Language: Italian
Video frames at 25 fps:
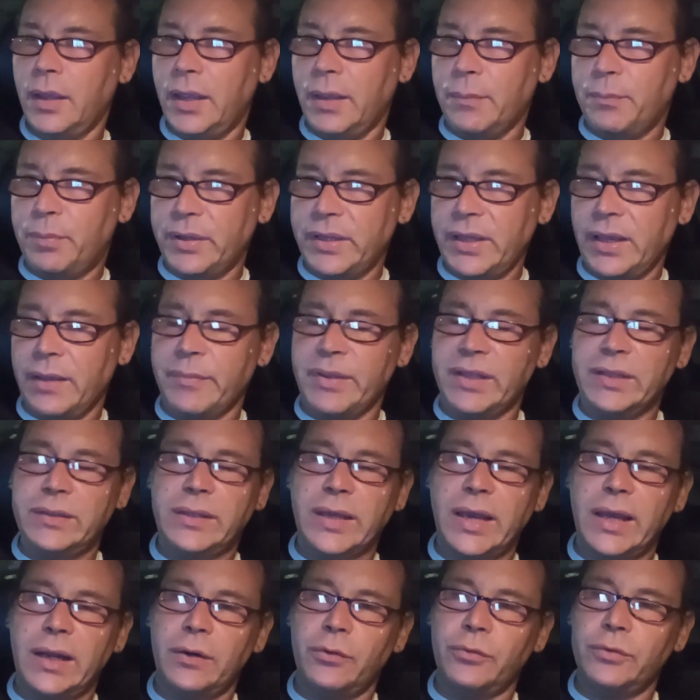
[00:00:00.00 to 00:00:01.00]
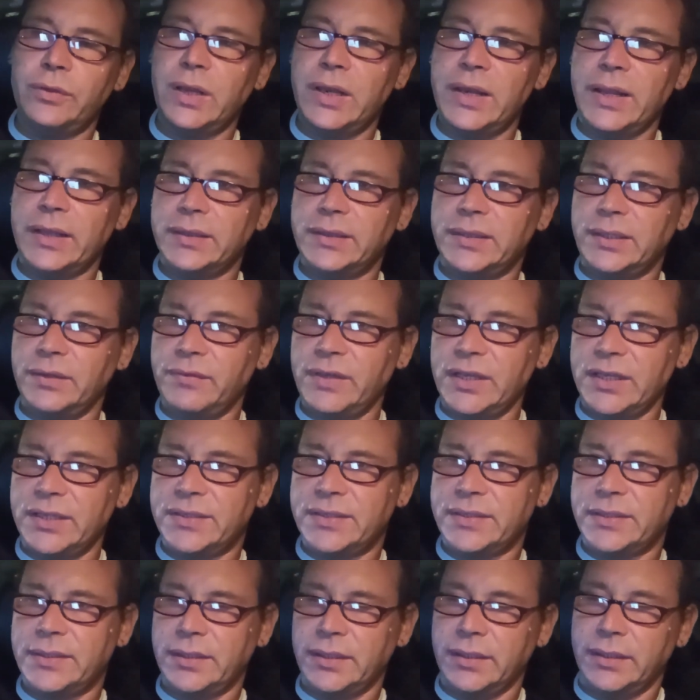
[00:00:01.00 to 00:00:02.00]
che praticamente erano degli
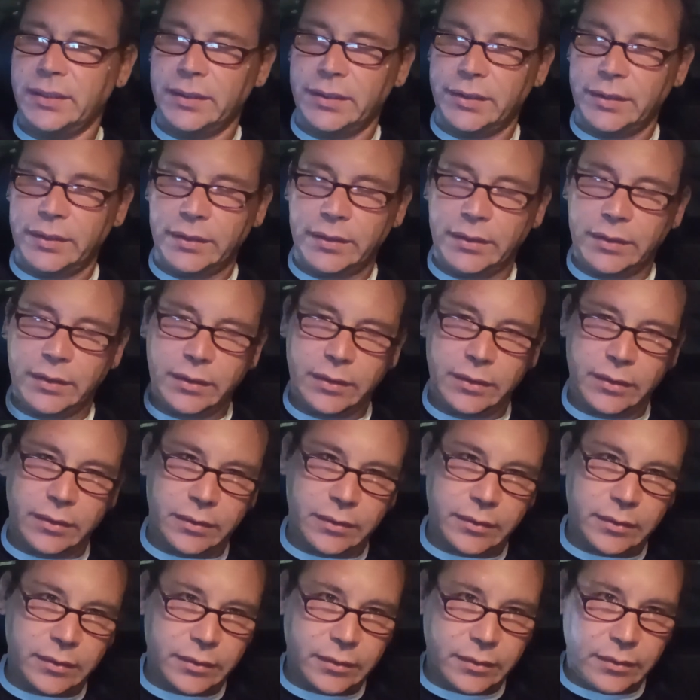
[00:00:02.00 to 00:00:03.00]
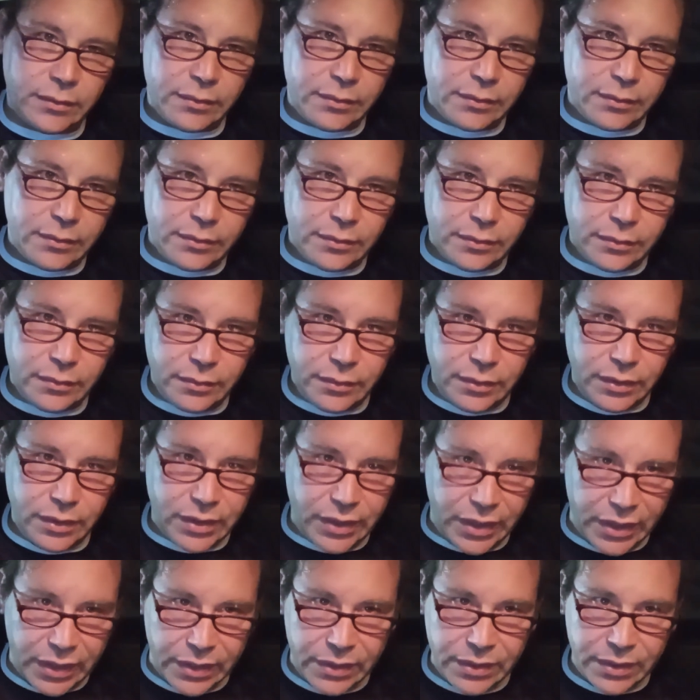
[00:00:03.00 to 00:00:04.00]
attivisti
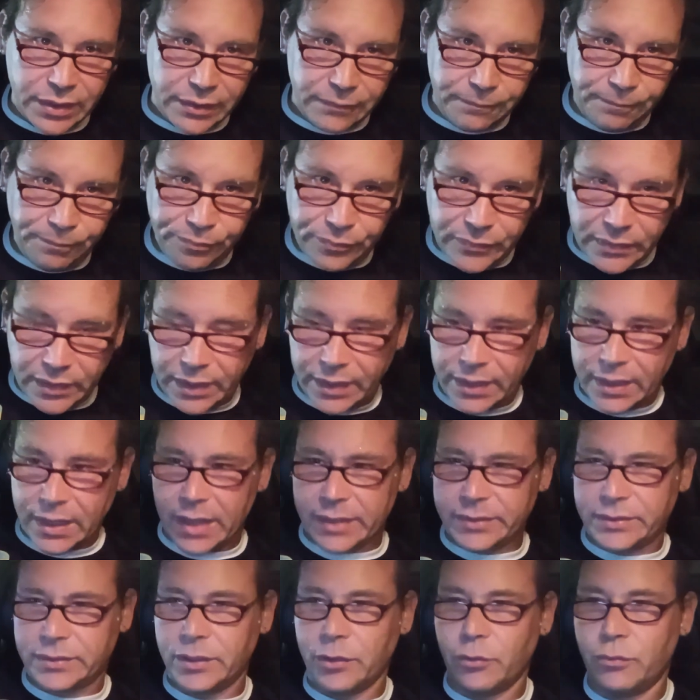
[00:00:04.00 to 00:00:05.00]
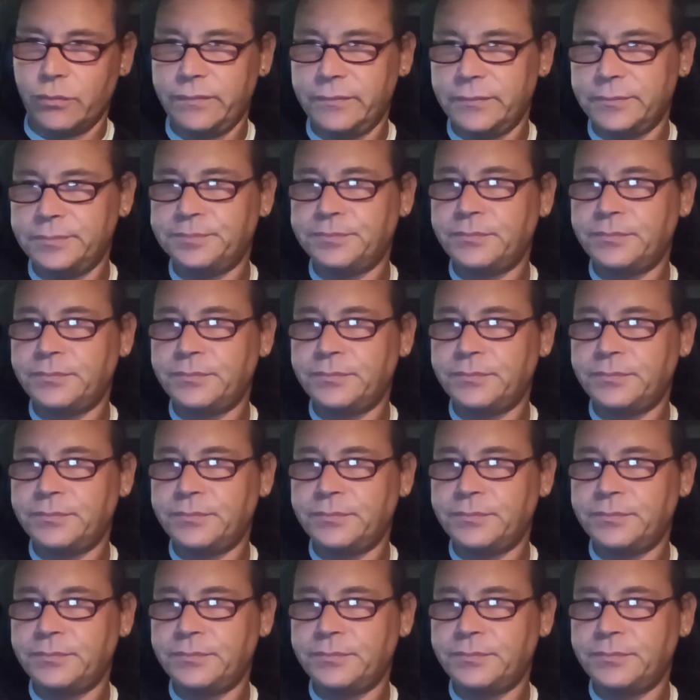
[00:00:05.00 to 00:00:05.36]
green di Glasgow.